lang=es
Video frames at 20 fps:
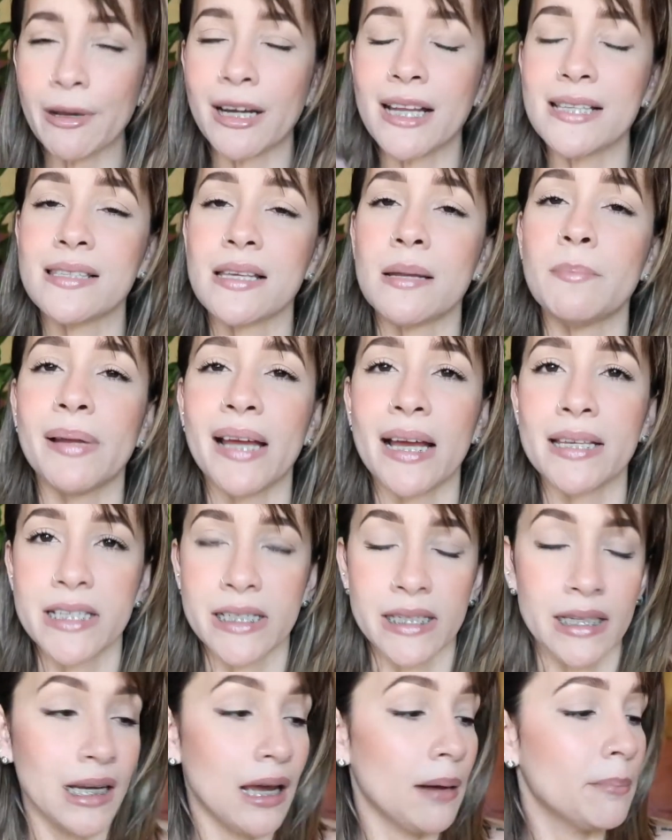balancea el
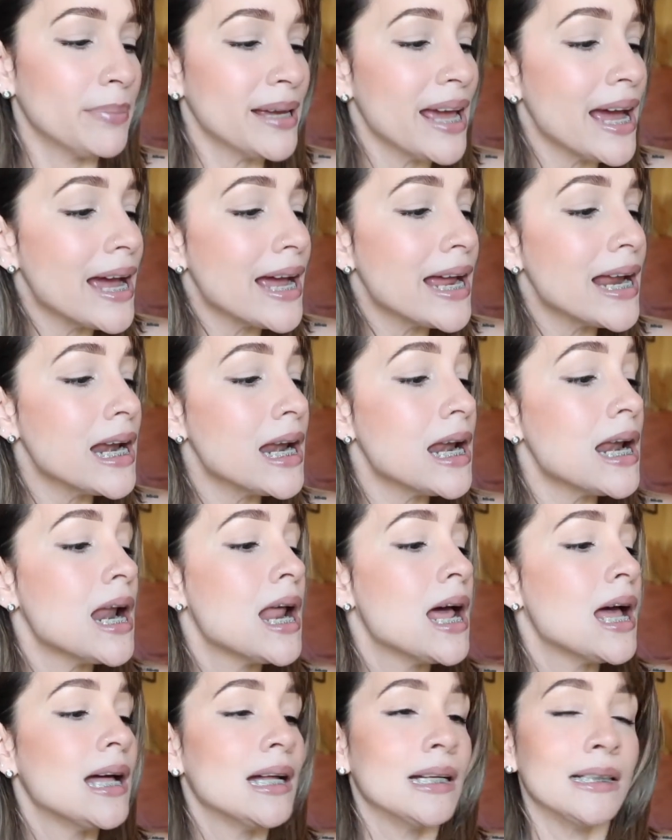pH de la piel,
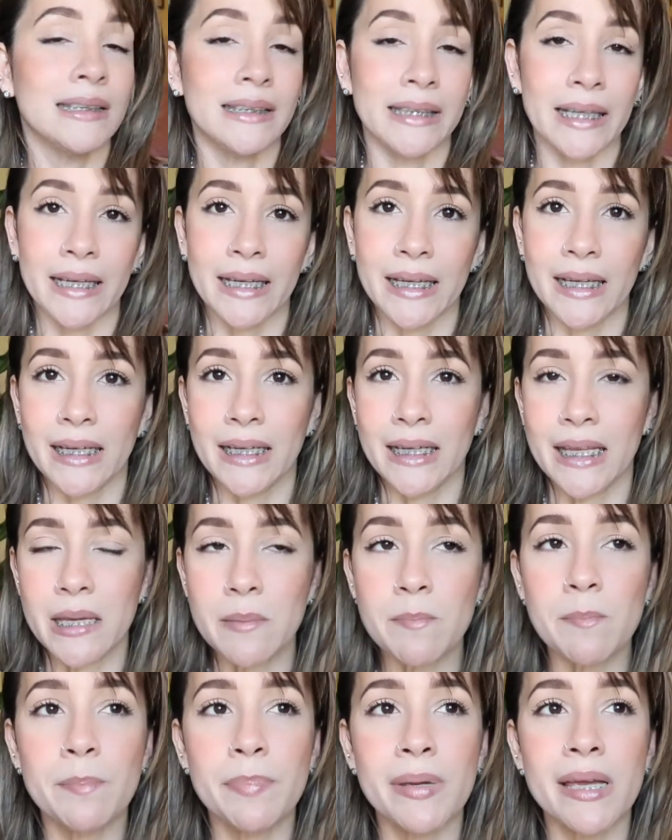te
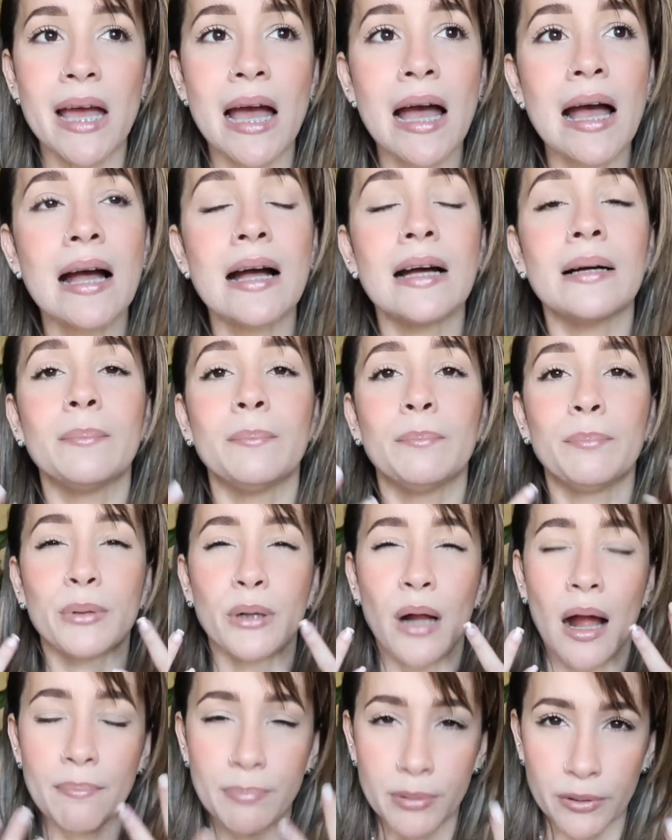limpia
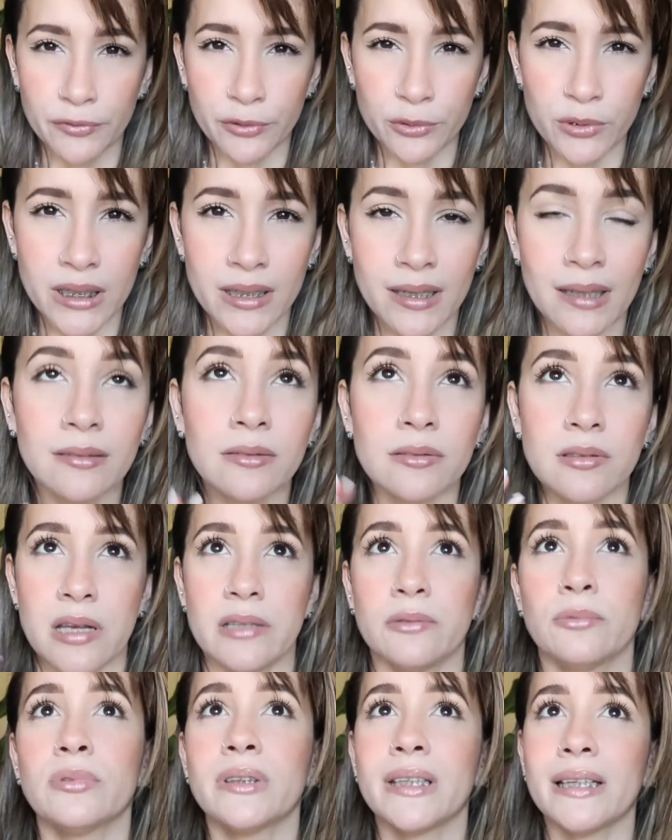a profundidad, o
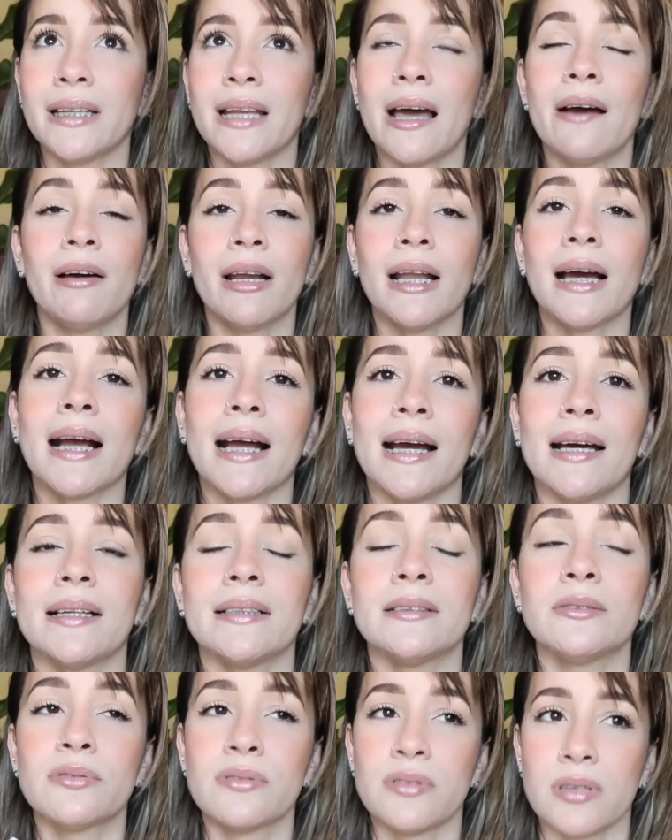sea, tú te lavas la cara
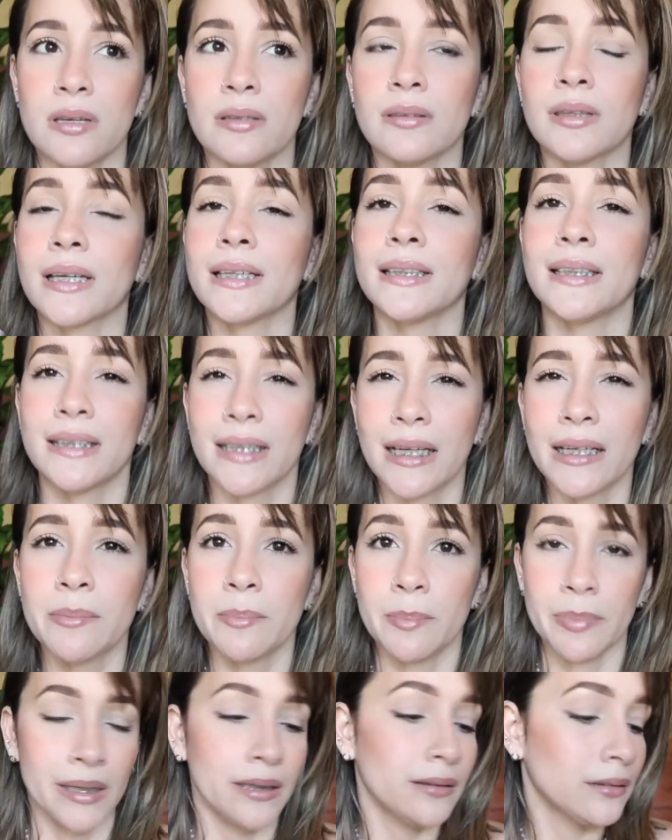y tú sientes que te está
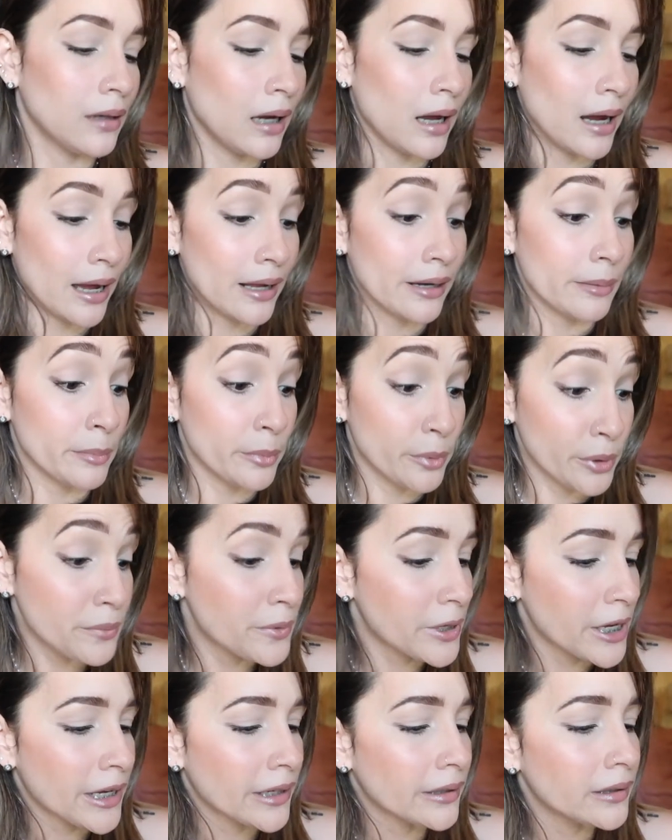limpiando la cara muy
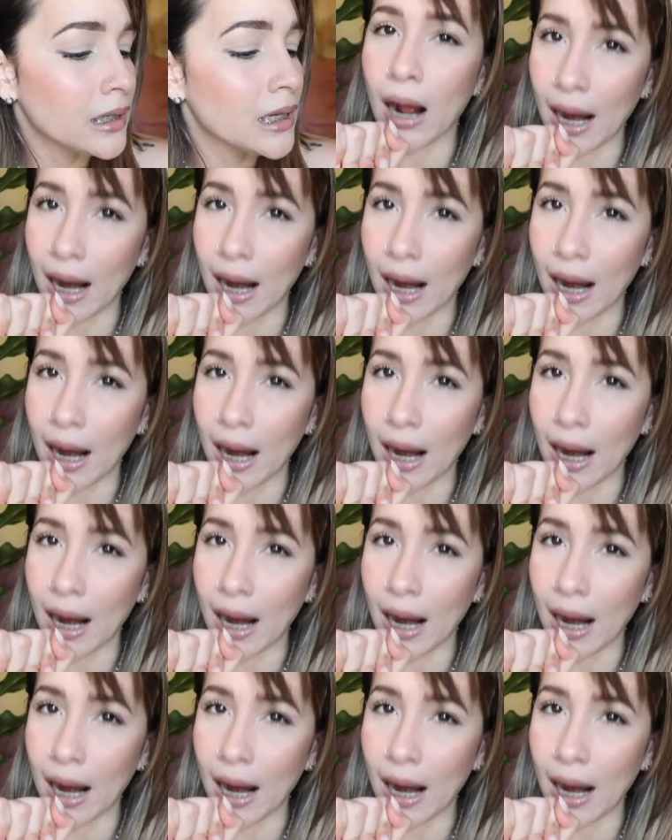bien.